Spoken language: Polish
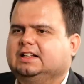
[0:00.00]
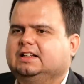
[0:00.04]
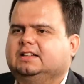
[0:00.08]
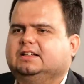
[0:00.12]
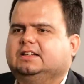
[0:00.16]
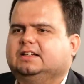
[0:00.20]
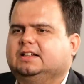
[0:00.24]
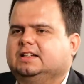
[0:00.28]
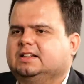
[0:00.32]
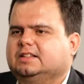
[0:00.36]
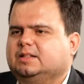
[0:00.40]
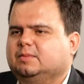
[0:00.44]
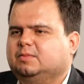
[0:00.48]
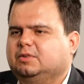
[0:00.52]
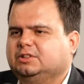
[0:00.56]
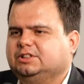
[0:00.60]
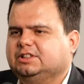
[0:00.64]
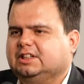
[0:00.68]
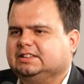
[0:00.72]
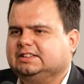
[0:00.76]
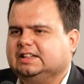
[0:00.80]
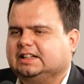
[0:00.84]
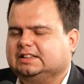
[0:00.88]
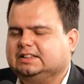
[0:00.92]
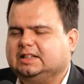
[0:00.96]
E,
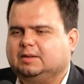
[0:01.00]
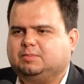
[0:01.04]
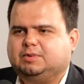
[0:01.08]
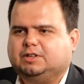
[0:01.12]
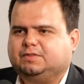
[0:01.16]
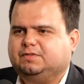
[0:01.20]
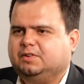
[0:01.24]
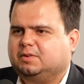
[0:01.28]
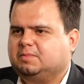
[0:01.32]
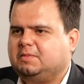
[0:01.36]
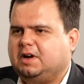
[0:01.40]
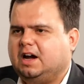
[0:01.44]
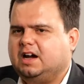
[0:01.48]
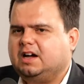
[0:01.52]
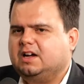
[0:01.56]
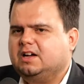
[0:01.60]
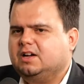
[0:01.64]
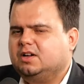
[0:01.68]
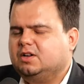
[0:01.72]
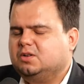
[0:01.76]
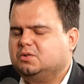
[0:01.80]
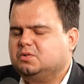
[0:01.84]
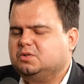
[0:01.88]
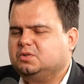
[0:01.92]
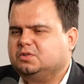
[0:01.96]
symboliczna data. Platforma
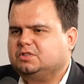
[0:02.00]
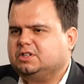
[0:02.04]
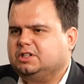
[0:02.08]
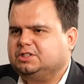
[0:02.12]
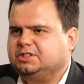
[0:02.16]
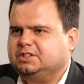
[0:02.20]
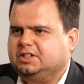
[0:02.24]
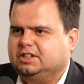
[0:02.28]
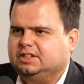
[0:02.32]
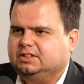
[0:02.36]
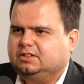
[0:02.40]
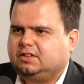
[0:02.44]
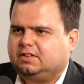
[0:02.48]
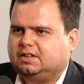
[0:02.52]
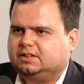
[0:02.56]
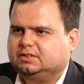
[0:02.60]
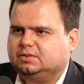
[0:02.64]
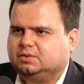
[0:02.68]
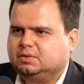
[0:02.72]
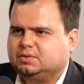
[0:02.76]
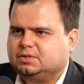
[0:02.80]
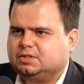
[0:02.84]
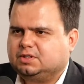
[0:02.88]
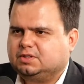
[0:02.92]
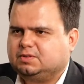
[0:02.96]
już wcześniej,
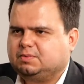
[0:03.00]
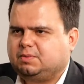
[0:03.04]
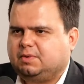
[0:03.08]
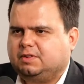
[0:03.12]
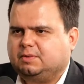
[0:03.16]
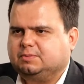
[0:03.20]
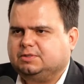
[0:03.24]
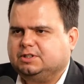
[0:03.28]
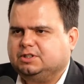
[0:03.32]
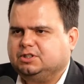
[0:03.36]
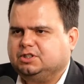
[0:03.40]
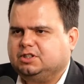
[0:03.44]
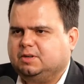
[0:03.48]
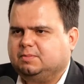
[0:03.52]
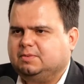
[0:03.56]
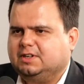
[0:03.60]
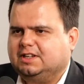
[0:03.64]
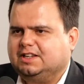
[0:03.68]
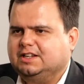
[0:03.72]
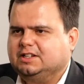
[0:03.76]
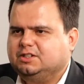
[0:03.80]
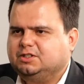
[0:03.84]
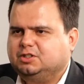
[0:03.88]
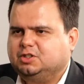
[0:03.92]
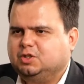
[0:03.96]
Donald Tusk wspomniany przez
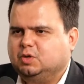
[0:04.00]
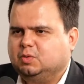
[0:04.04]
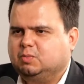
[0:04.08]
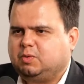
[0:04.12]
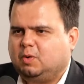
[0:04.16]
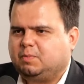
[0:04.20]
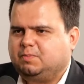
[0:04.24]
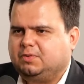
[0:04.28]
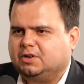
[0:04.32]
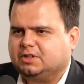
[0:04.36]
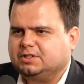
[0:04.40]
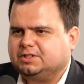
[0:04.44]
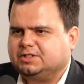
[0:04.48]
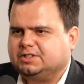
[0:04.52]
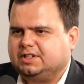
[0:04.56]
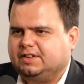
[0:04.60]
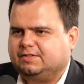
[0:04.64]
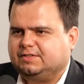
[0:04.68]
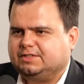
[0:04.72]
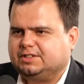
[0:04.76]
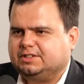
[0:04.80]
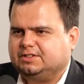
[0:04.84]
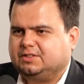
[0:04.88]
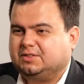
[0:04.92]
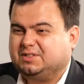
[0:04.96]
ciebie, jeździł po
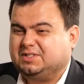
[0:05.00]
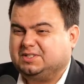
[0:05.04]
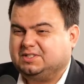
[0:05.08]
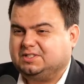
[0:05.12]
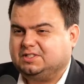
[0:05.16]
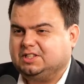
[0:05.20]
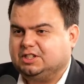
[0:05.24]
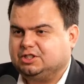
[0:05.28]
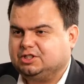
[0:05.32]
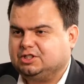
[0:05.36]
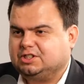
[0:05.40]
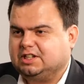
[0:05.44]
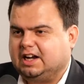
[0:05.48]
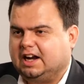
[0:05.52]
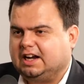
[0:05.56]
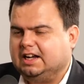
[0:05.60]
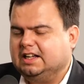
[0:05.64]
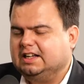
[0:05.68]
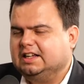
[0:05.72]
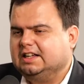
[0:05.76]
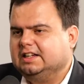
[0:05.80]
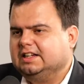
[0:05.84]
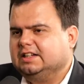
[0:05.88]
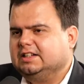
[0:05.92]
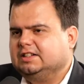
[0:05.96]
Polsce, w zasadzie od stycznia,
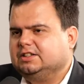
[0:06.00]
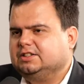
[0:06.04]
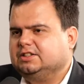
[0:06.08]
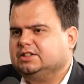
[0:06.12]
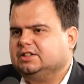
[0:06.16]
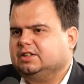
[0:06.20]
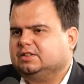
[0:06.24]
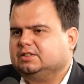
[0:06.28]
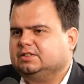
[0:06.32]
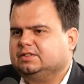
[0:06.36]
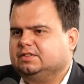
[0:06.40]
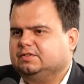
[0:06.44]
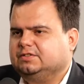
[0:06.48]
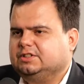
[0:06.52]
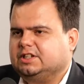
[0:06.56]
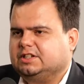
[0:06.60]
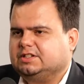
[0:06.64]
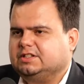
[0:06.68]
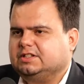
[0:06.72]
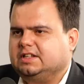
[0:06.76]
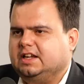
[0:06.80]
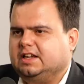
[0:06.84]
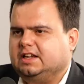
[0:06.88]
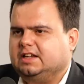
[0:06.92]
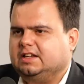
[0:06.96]
czy od
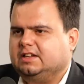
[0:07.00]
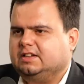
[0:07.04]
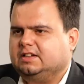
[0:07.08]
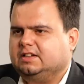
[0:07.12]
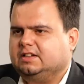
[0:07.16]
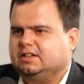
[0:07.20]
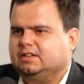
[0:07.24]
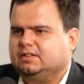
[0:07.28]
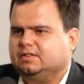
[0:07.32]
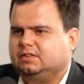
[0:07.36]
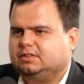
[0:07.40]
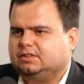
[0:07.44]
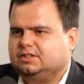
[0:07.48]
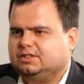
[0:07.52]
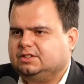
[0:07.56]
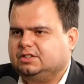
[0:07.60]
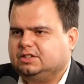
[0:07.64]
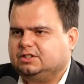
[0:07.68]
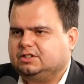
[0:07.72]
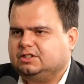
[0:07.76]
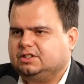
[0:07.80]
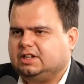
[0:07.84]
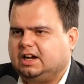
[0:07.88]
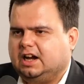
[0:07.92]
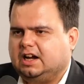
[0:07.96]
wczesnej, e, od
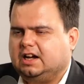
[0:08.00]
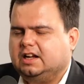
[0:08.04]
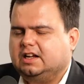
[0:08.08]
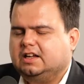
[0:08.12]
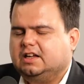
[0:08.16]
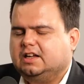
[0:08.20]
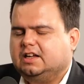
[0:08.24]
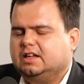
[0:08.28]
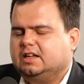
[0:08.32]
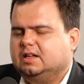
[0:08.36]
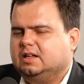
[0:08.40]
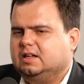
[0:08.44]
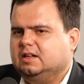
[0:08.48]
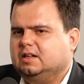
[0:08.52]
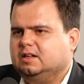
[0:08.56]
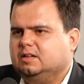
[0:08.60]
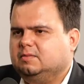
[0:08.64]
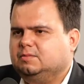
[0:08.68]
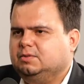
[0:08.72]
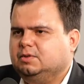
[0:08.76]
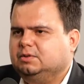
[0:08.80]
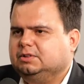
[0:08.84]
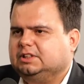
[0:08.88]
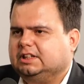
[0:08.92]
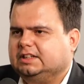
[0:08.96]
stycznia
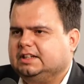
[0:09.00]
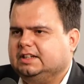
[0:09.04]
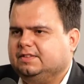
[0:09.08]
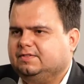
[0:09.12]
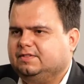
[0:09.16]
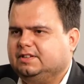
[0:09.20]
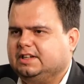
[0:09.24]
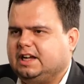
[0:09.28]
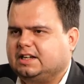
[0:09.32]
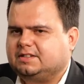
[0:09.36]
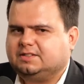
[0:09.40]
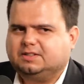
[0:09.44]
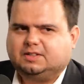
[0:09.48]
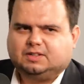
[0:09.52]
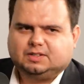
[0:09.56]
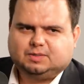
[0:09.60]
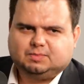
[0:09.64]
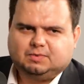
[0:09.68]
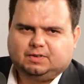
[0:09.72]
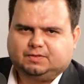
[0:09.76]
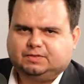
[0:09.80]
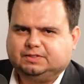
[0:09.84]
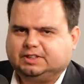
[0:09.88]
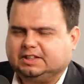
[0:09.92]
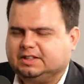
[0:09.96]
e, były takie wyjazdy,
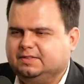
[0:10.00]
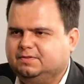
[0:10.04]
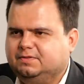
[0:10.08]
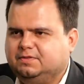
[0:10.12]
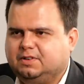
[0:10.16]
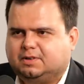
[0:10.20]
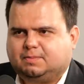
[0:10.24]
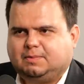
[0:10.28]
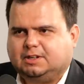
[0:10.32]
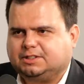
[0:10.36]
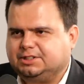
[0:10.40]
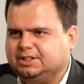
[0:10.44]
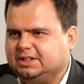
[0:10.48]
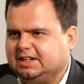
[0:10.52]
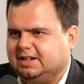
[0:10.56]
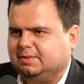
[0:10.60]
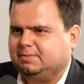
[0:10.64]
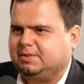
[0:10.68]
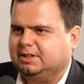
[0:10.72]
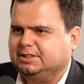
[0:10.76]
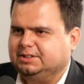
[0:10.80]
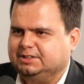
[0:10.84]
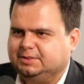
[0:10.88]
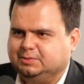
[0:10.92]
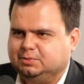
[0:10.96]
rozmowy w takim formacie
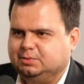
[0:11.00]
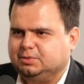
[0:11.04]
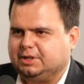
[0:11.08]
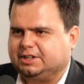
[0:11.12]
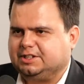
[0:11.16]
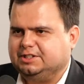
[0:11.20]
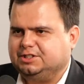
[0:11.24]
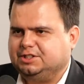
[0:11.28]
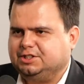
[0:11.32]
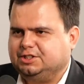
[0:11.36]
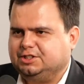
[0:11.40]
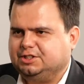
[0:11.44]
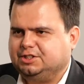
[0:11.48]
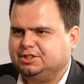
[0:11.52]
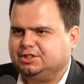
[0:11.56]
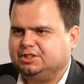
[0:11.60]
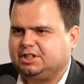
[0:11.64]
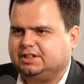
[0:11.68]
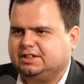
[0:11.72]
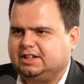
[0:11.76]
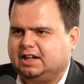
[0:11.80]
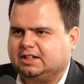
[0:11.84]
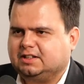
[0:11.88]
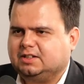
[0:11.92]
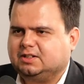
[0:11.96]
kampanijnym, tu jakieś
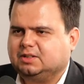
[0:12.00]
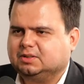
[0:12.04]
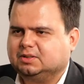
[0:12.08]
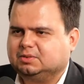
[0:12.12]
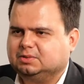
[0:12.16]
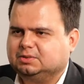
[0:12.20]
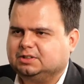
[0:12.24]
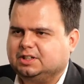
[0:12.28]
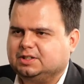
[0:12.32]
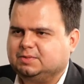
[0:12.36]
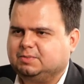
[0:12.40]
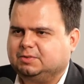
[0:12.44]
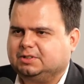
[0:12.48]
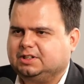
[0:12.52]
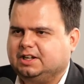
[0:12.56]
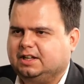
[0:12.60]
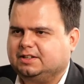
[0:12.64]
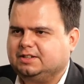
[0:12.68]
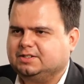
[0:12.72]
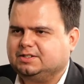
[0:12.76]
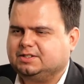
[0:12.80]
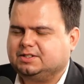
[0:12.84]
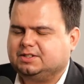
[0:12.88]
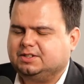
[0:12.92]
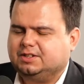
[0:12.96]
śniadanko, tutaj
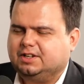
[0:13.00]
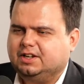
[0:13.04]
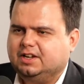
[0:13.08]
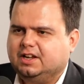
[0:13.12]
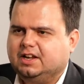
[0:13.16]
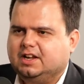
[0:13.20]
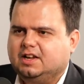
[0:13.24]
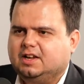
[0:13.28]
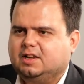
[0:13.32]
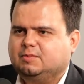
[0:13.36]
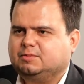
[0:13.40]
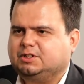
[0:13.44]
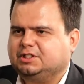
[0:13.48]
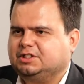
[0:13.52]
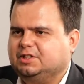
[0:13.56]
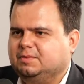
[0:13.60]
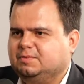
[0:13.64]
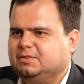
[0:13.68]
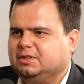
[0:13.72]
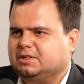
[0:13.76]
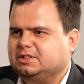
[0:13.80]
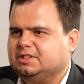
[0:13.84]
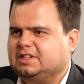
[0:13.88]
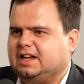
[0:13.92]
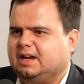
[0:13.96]
spotkanie z
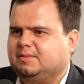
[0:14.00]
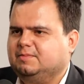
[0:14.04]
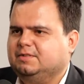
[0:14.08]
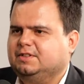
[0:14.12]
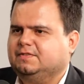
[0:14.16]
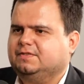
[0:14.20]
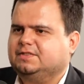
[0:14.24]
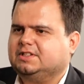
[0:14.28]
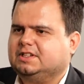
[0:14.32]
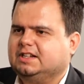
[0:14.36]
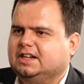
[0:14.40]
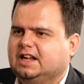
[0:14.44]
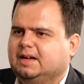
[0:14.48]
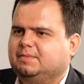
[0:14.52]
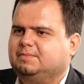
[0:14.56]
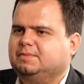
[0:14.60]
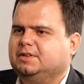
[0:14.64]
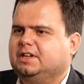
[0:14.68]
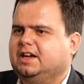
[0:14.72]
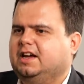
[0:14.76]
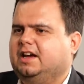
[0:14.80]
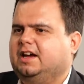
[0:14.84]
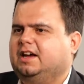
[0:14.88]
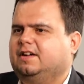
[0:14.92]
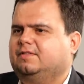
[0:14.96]
przedsiębiorcami w
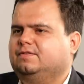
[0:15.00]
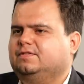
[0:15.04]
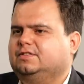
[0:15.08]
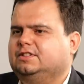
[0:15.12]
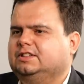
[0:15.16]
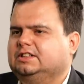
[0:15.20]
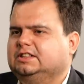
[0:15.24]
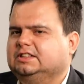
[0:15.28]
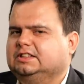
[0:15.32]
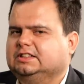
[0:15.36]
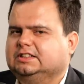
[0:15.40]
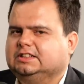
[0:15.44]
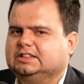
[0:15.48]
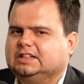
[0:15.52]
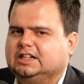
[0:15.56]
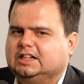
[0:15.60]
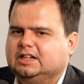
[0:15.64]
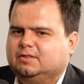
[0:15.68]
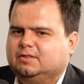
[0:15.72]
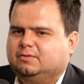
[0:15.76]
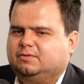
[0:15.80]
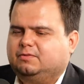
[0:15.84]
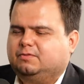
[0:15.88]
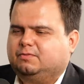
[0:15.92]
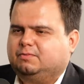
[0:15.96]
sklepie, w,
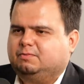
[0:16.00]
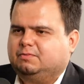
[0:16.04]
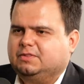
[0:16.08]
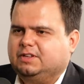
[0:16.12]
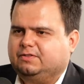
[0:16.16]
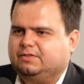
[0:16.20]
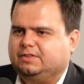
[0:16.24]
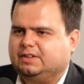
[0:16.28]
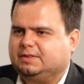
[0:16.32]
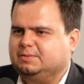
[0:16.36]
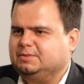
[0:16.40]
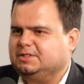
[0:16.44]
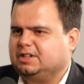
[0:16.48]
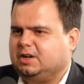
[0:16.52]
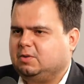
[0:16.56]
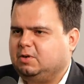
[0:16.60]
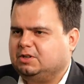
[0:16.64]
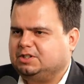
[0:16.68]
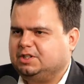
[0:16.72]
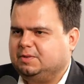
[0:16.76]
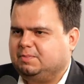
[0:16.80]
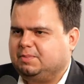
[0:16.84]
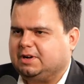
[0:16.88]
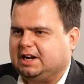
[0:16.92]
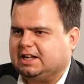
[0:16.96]
w, w jakimś
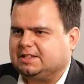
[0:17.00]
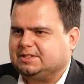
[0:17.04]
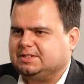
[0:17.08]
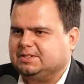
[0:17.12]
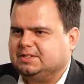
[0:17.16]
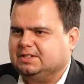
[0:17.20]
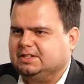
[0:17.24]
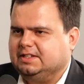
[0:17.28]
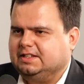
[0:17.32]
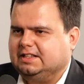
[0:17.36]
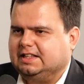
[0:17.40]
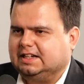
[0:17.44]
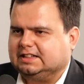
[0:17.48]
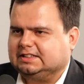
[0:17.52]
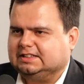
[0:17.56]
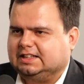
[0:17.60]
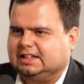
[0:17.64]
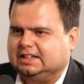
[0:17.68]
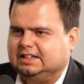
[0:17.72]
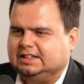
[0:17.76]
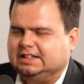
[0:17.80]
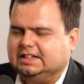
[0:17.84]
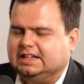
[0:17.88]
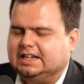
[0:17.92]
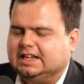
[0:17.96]
zakładzie pracy i tak
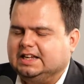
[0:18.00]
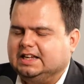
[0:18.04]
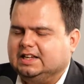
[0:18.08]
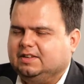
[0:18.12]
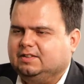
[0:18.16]
dalej.